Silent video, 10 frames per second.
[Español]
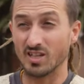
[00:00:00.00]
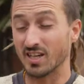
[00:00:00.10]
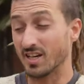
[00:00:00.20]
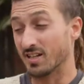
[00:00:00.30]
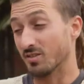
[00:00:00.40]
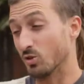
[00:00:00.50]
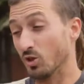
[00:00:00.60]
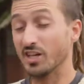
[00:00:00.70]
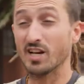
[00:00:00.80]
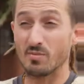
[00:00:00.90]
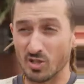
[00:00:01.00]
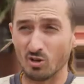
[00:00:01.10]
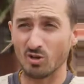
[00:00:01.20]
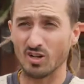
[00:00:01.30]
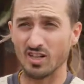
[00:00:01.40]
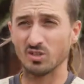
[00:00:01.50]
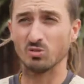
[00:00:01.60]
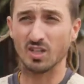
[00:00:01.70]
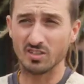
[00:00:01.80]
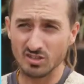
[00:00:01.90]
que eh, tolera mejor las
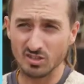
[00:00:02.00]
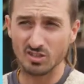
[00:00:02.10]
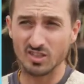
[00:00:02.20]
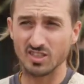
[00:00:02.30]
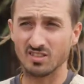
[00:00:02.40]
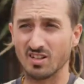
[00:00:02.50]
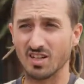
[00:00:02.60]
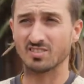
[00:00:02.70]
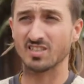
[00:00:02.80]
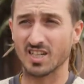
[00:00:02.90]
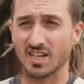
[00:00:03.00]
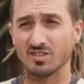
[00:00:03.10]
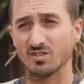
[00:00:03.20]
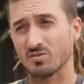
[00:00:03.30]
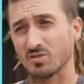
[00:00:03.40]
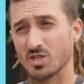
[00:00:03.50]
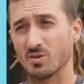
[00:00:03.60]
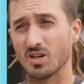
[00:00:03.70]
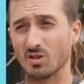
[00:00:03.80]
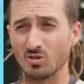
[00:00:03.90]
inundaciones, las secas, ¿no?
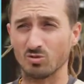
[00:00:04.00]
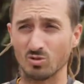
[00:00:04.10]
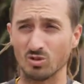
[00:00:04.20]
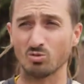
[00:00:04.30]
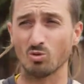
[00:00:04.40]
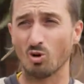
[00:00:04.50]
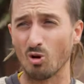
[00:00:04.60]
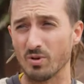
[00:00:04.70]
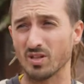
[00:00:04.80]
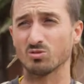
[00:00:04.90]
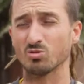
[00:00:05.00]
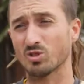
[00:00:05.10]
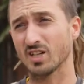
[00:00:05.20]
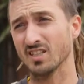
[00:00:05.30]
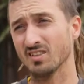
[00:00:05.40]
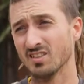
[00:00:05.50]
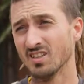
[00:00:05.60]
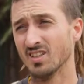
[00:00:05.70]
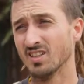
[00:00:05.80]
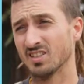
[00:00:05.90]
Lleva en su copia, en su gen,
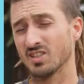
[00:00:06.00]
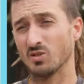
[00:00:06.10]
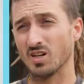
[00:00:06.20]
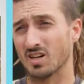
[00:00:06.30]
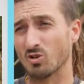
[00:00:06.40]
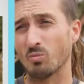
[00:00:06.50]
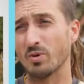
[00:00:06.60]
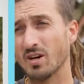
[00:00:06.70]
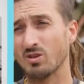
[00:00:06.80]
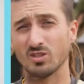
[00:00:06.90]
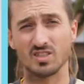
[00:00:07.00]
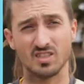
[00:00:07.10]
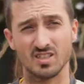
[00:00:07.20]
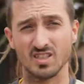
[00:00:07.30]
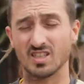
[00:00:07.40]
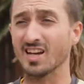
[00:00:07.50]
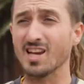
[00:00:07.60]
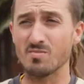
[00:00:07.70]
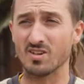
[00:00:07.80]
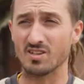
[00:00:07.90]
lleva copiado este, este
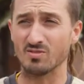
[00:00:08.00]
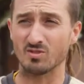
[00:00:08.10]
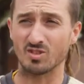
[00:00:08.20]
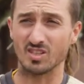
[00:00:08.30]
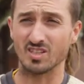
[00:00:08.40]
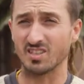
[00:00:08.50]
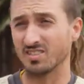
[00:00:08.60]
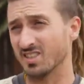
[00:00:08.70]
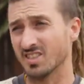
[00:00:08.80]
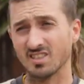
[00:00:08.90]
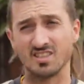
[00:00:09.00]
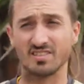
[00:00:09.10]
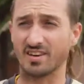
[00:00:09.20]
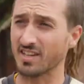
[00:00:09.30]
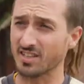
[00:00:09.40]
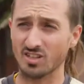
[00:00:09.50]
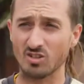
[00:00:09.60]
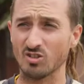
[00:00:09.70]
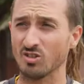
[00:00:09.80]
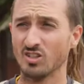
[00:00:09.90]
clima, digamos, que es así, es
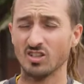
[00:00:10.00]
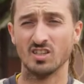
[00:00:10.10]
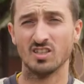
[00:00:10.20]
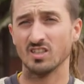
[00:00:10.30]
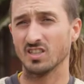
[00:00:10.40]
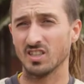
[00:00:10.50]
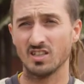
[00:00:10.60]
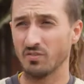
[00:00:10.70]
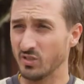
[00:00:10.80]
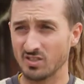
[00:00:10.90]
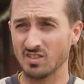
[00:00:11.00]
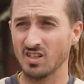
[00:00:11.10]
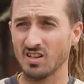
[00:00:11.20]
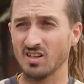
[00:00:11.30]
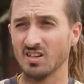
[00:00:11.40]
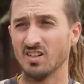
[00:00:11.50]
errático, es difícil,